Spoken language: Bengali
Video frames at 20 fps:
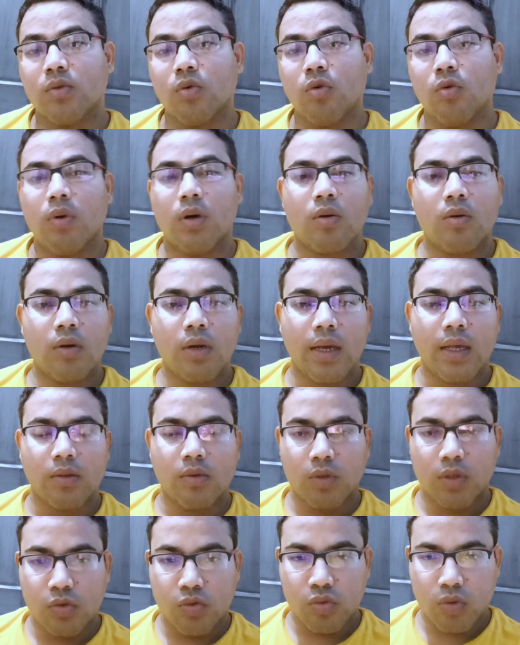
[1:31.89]
ওভারঅল এত
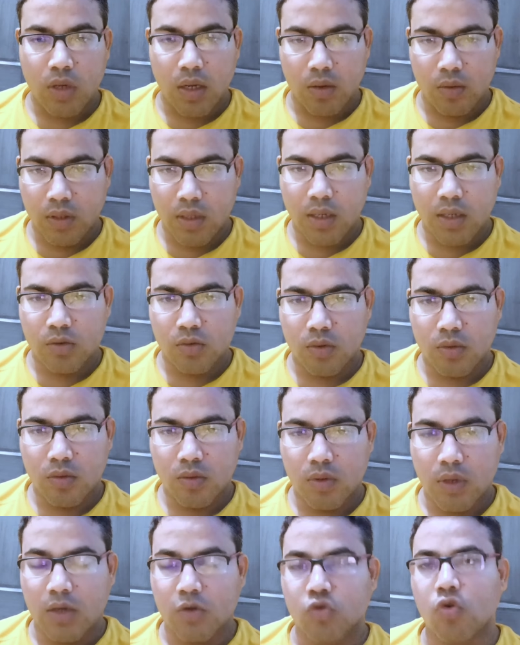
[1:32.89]
কিছু কারণ থাকার জন্য
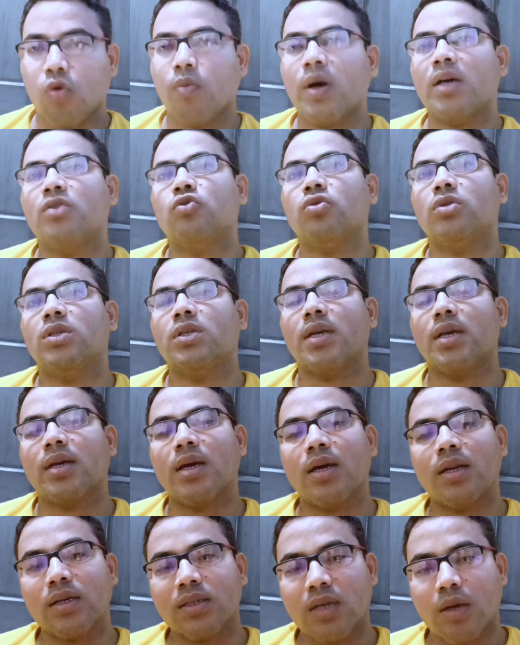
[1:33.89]
আর সবাই যদি কে
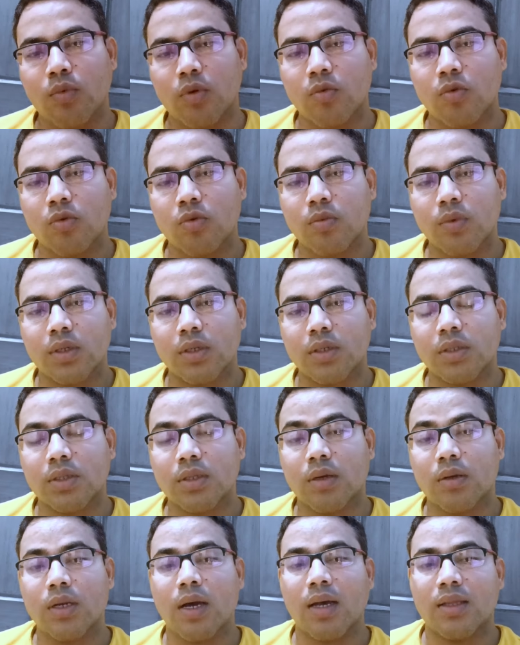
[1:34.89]
কে সাপোর্ট করবে
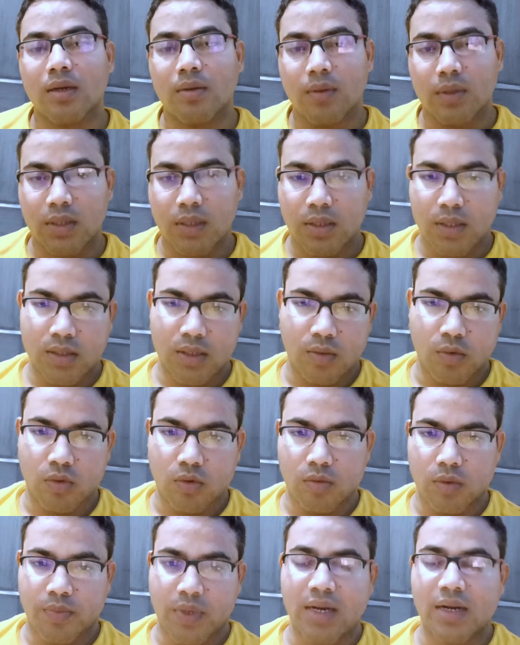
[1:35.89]
তাহলে হায়দ্রাবাদকে কে সাপোর্ট
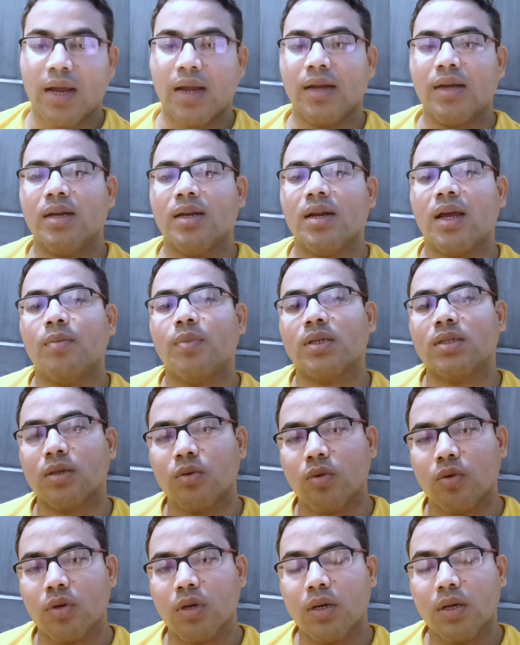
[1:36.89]
করবে প্রায় নাইনটি নাইন পার্সেন্ট
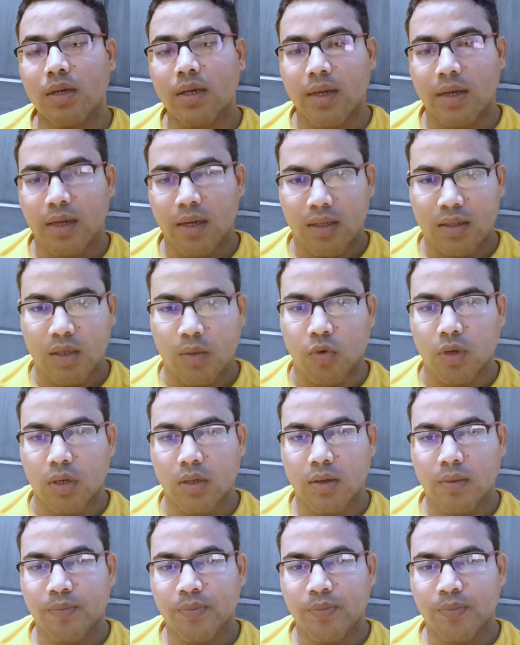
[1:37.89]
লোক কে কে আর সাপোর্টার